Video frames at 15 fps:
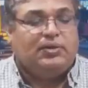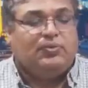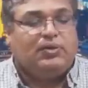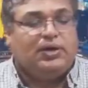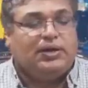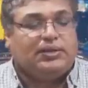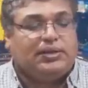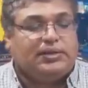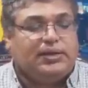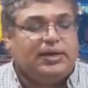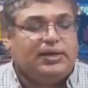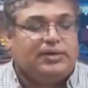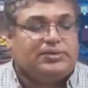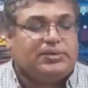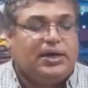
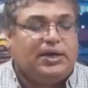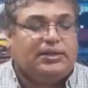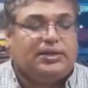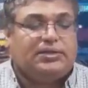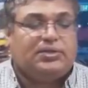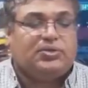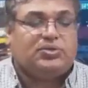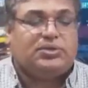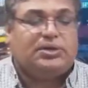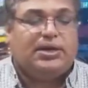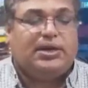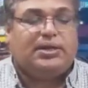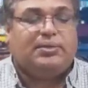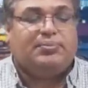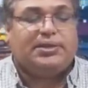وتتجه الشاحنات
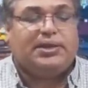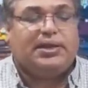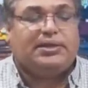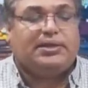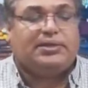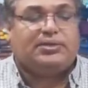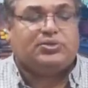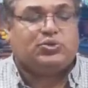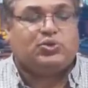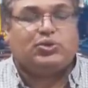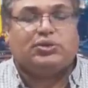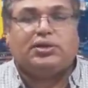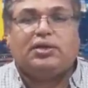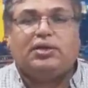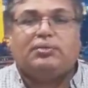الروسية إلى ميناء العين
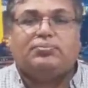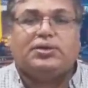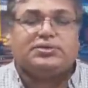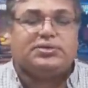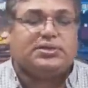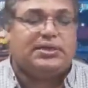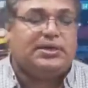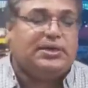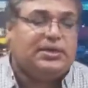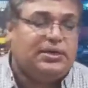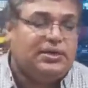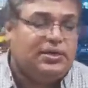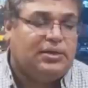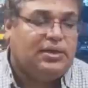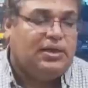السخنة المصري
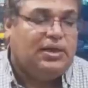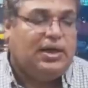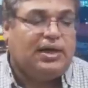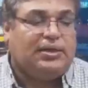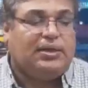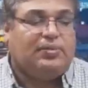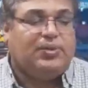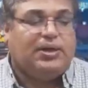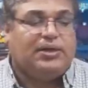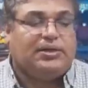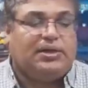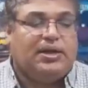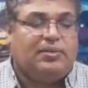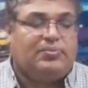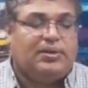على البحر
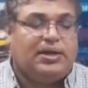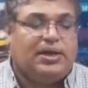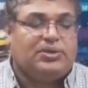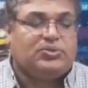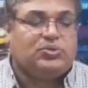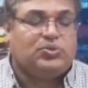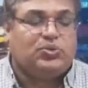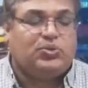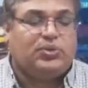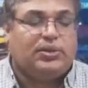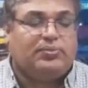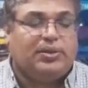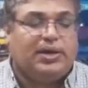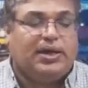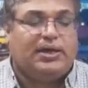الأحمر حيث
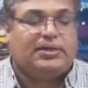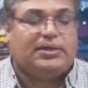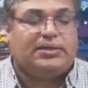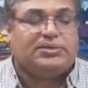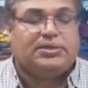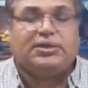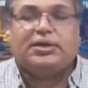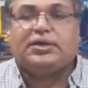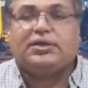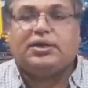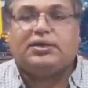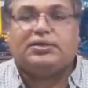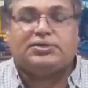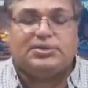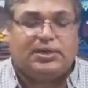توجد مخادن لشركة
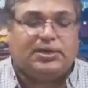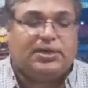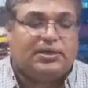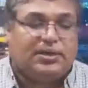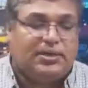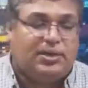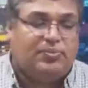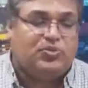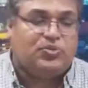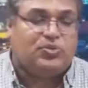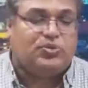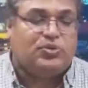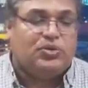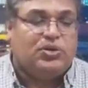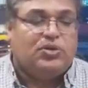لشركة
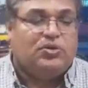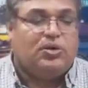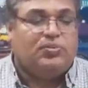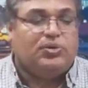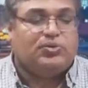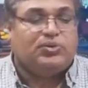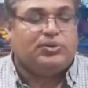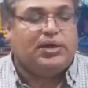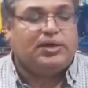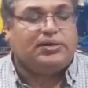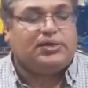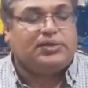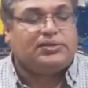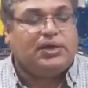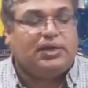أرامكو ومن هناك
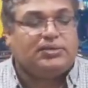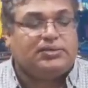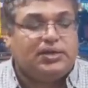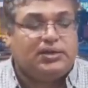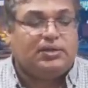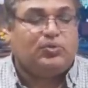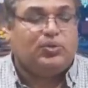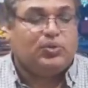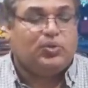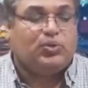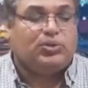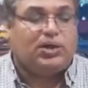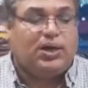يشحن زيت الوقود